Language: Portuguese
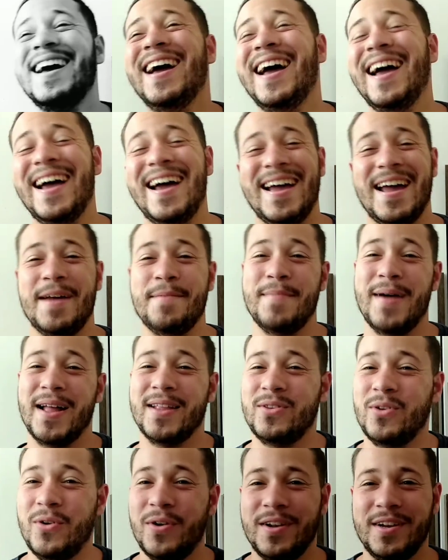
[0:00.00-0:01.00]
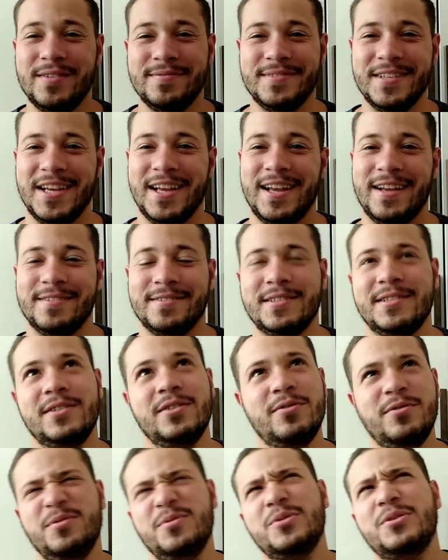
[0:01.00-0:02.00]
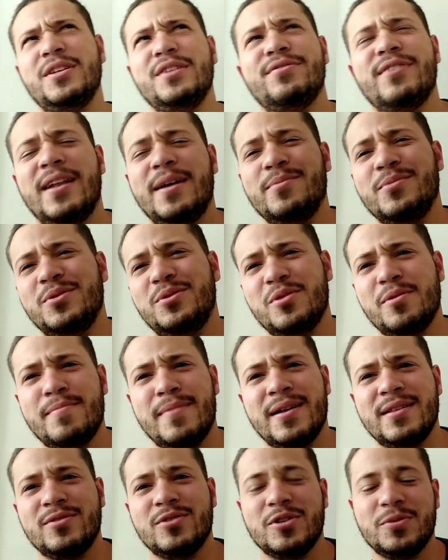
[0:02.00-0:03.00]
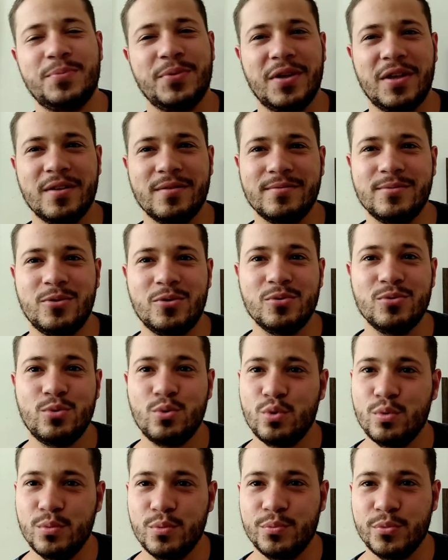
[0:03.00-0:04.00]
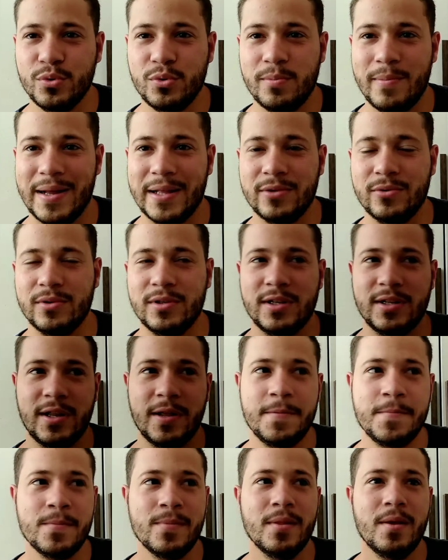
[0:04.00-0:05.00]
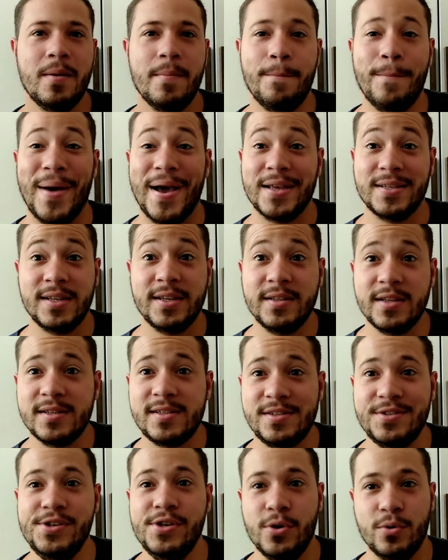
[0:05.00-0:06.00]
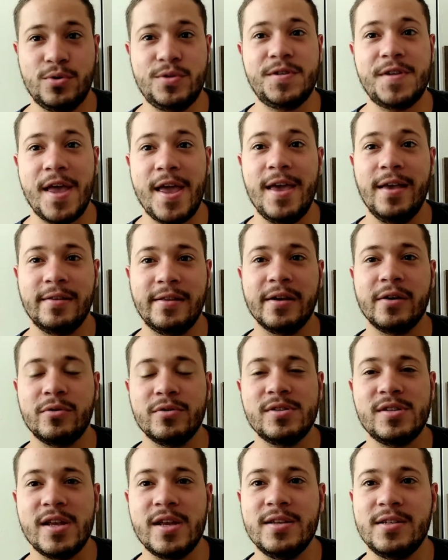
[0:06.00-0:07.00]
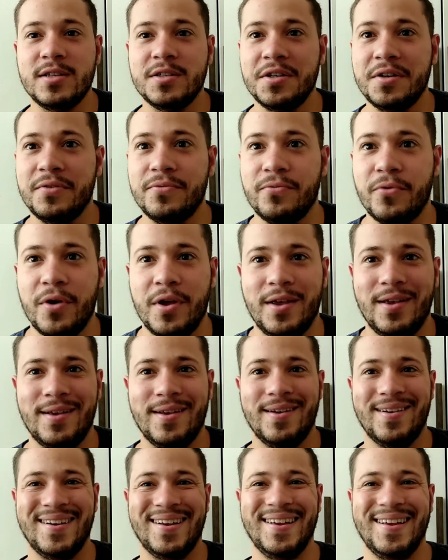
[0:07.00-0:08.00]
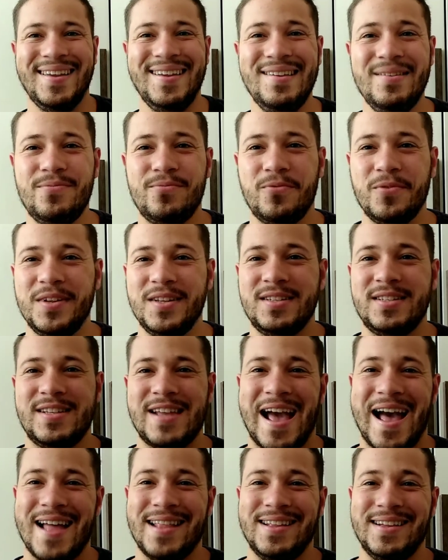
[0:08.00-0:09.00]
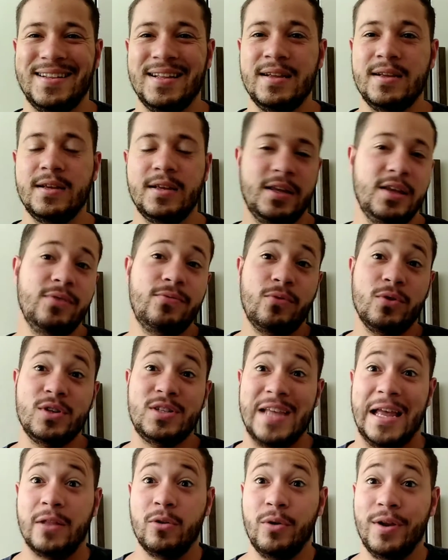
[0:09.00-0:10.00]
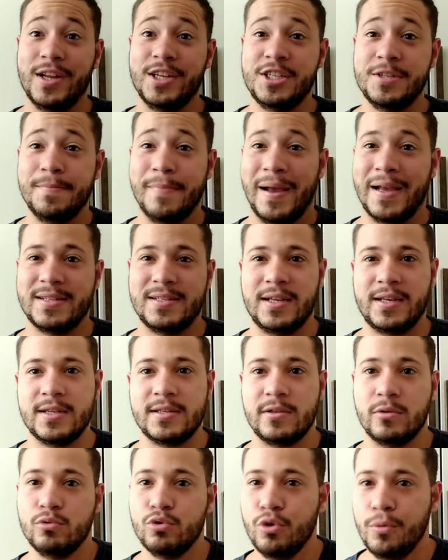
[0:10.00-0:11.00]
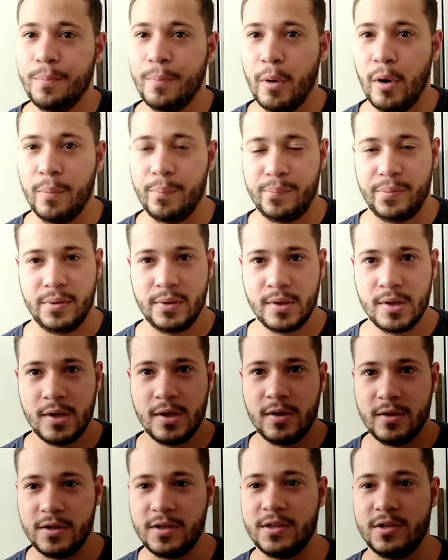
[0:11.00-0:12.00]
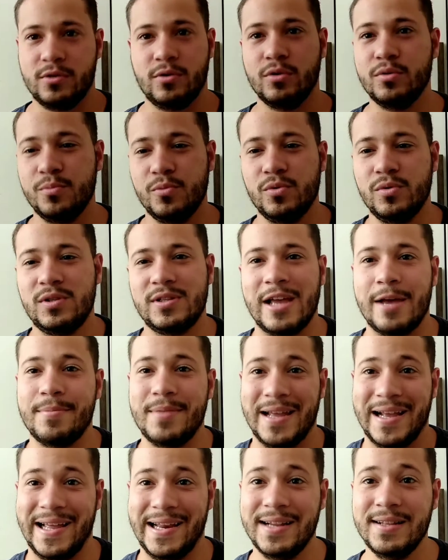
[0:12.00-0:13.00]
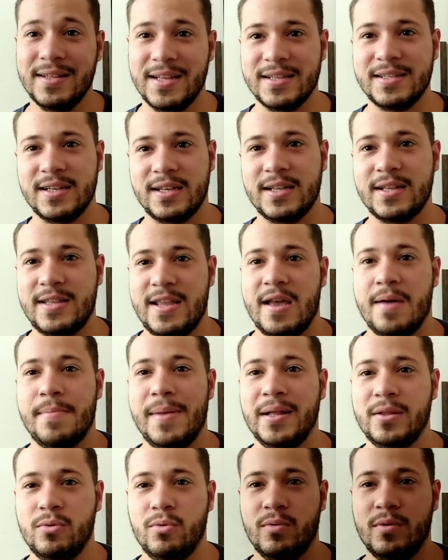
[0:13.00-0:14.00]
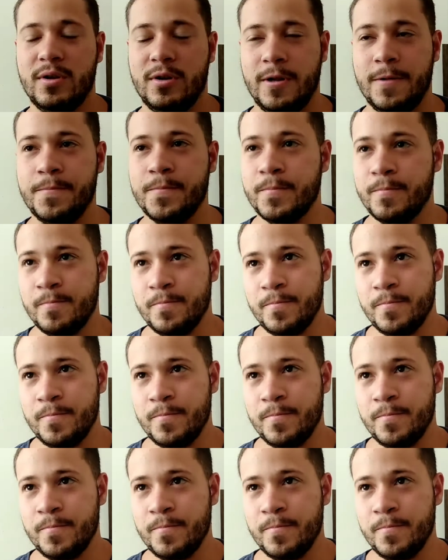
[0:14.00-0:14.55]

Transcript: Ah, é, Madonna, ah, não, não sei falar muito sobre Madonna porque eu não consumo muito Madonna, né? Mas ainda assim eu sei e tenho a consciência de que foi influenciada, influenciadora demais na questão do pop. E todo mundo sabe da grandeza que tem a Madonna, né?